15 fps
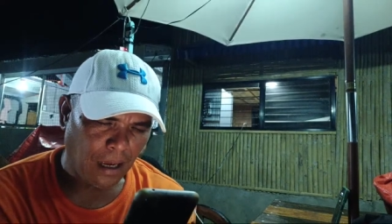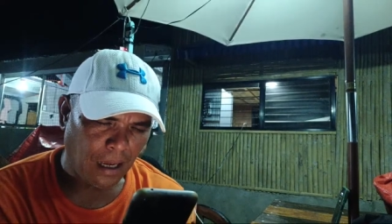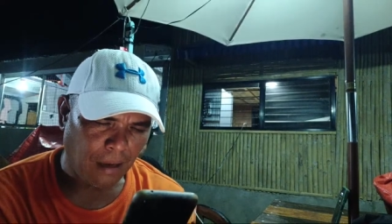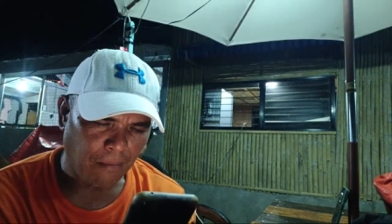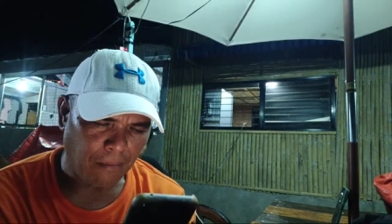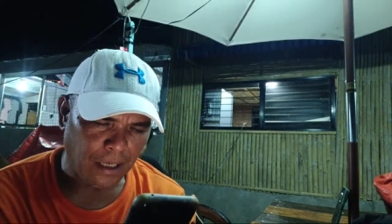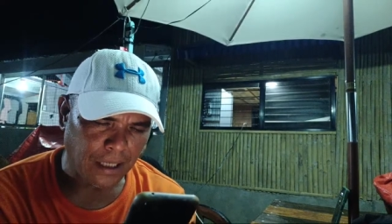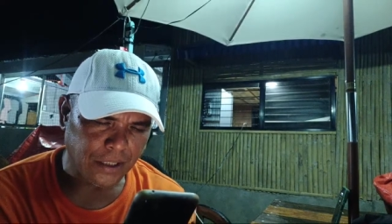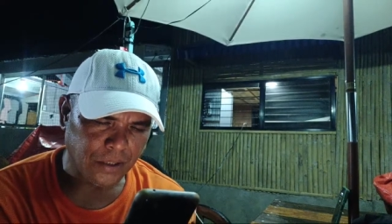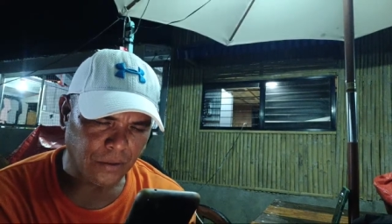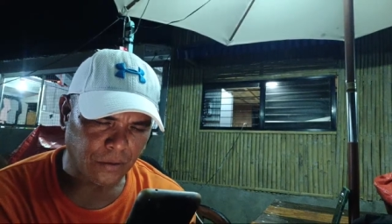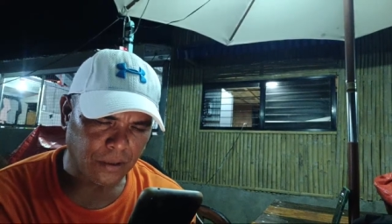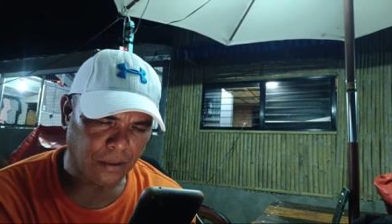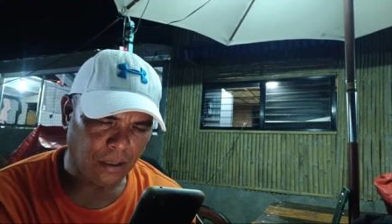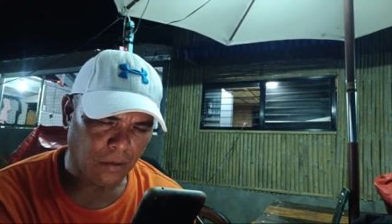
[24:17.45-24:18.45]
Emeliso
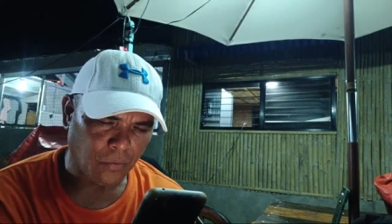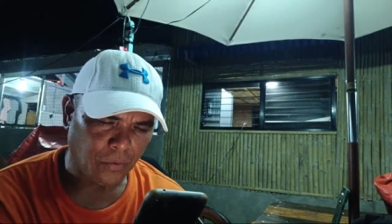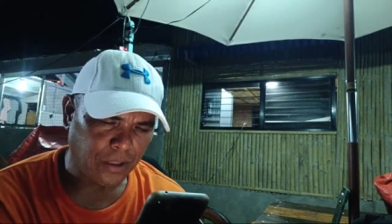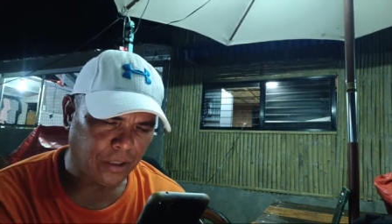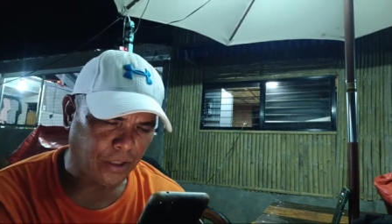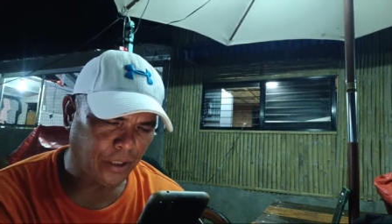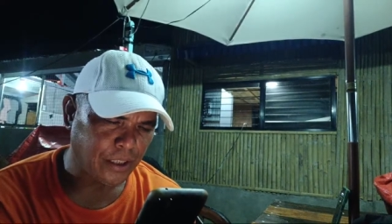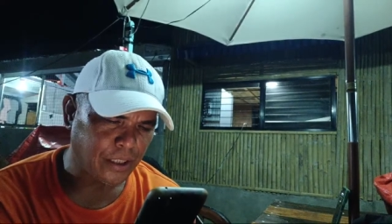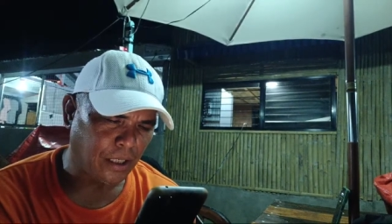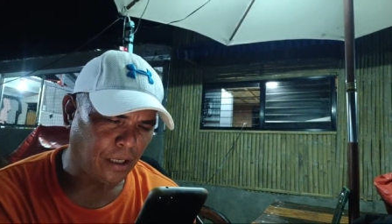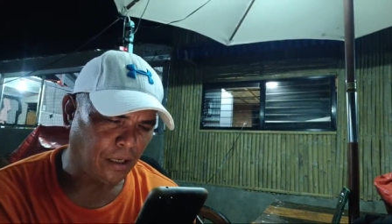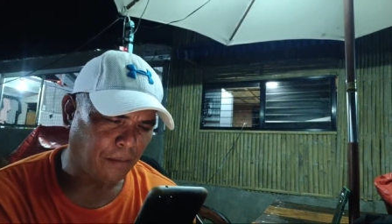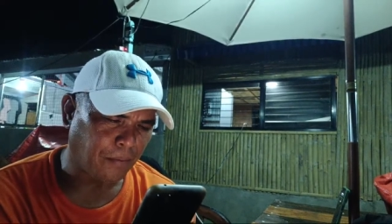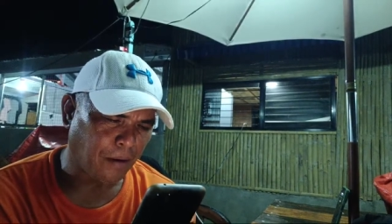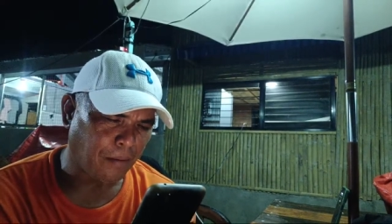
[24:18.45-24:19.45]
Rock with
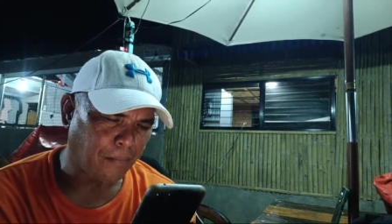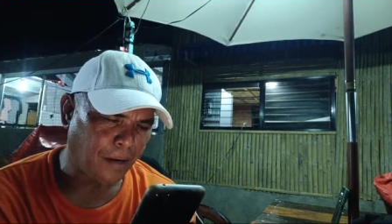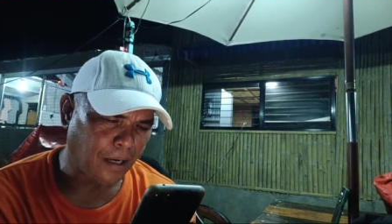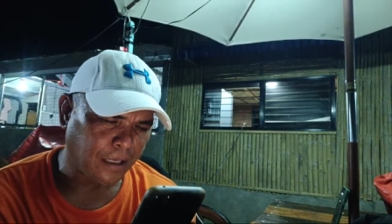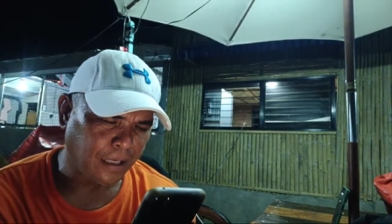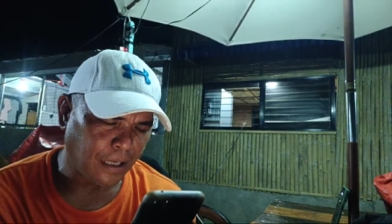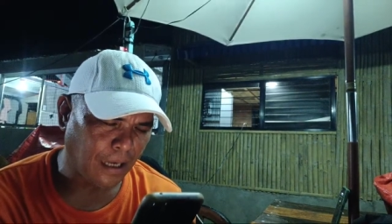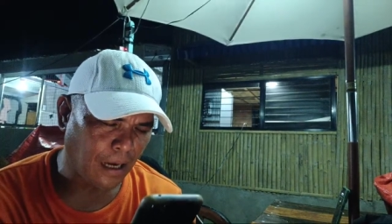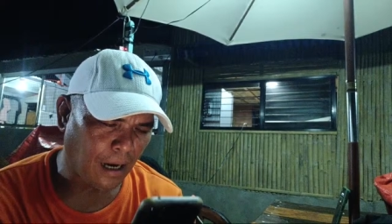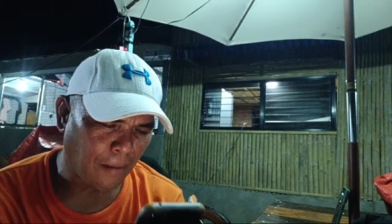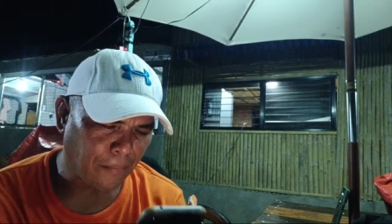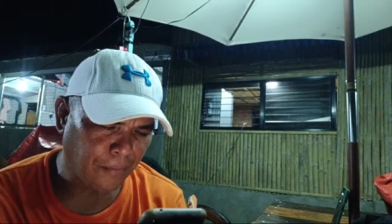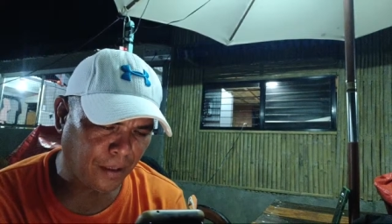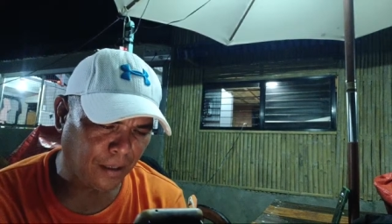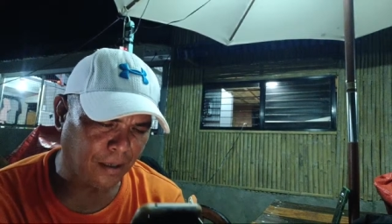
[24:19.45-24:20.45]
Rachel from Maki
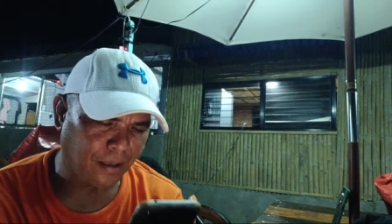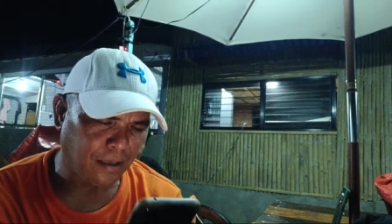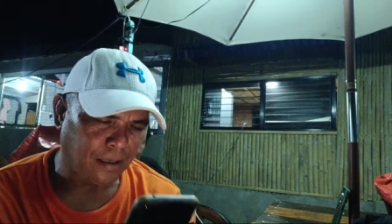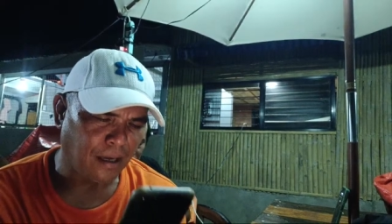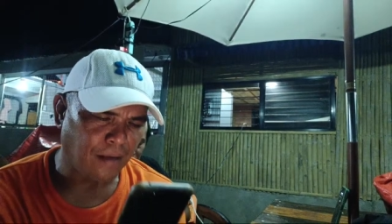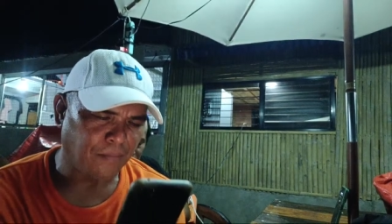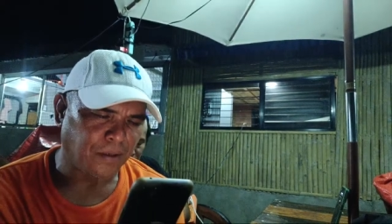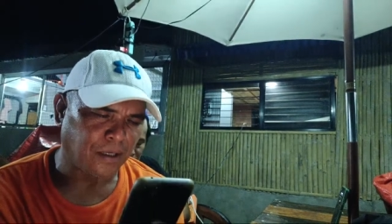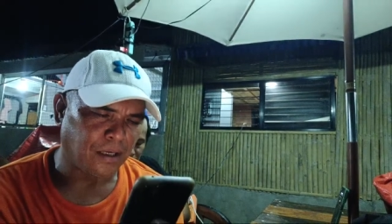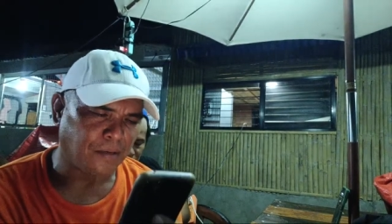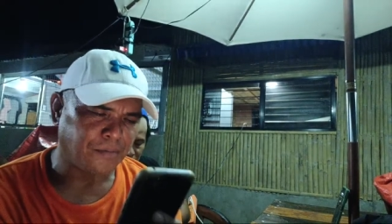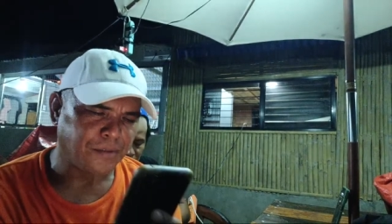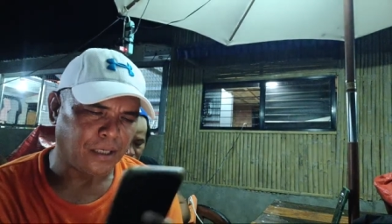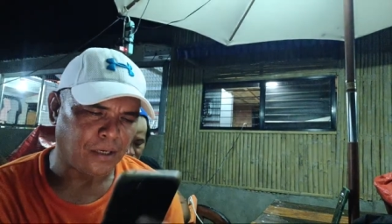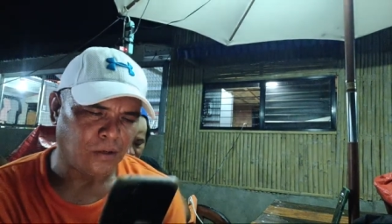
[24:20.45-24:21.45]
Ami. Ayan, mega
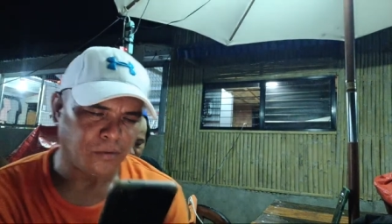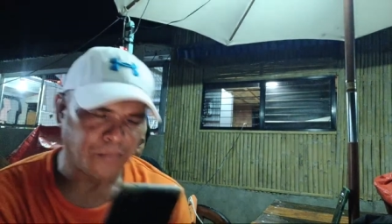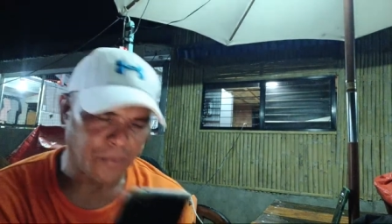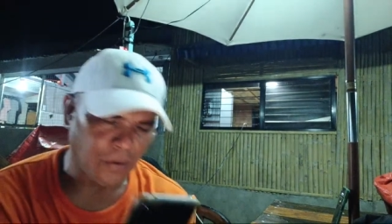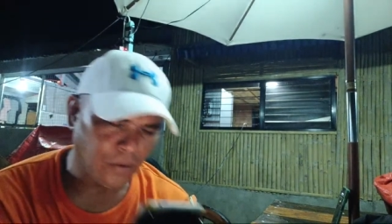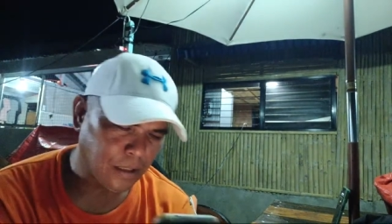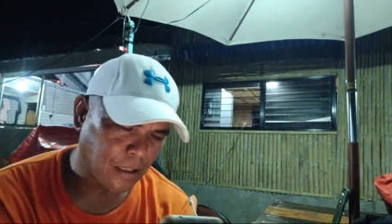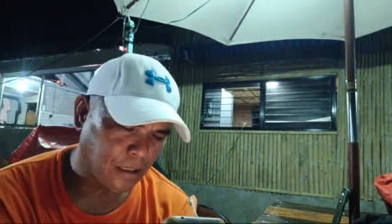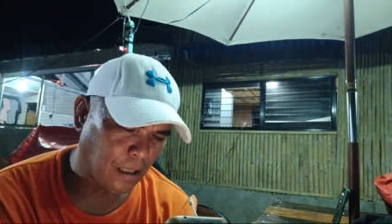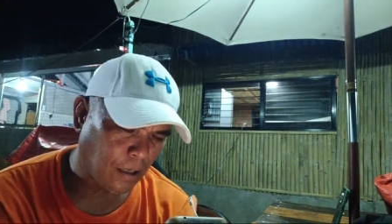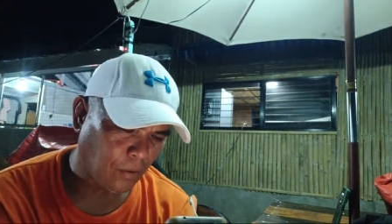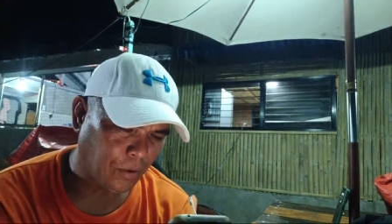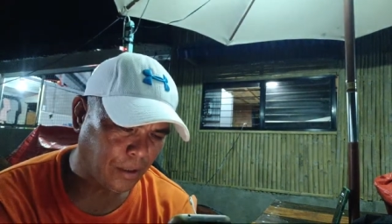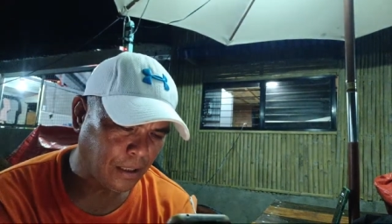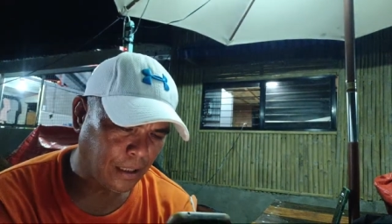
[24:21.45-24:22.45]
love shoutout po sa The
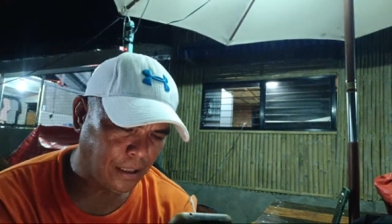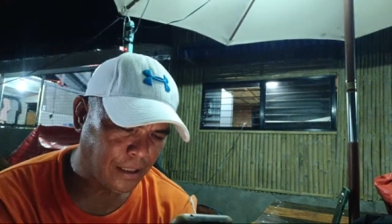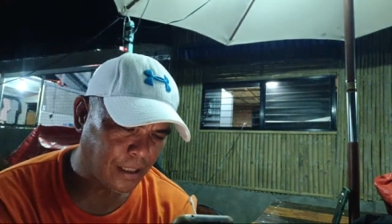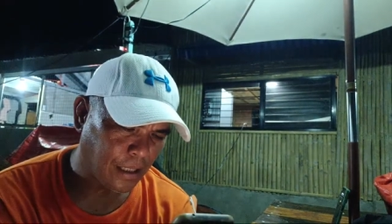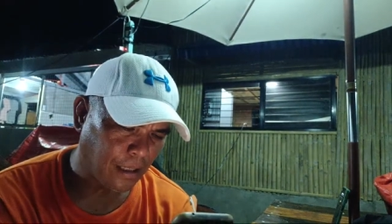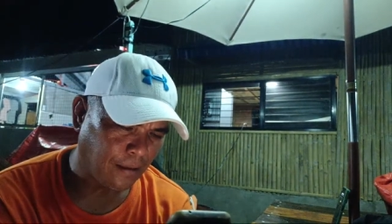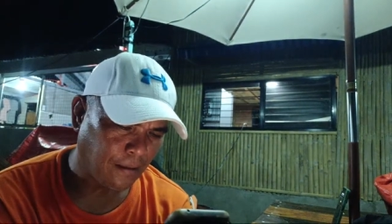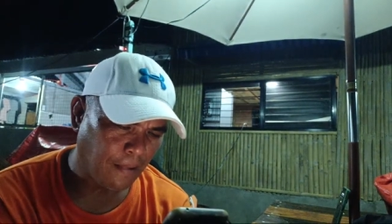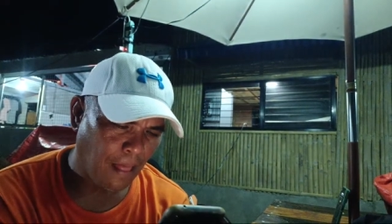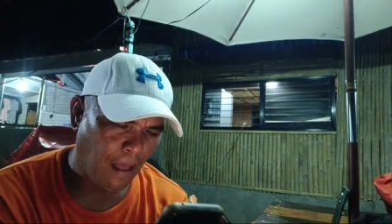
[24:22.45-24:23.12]
Rock with Rachel.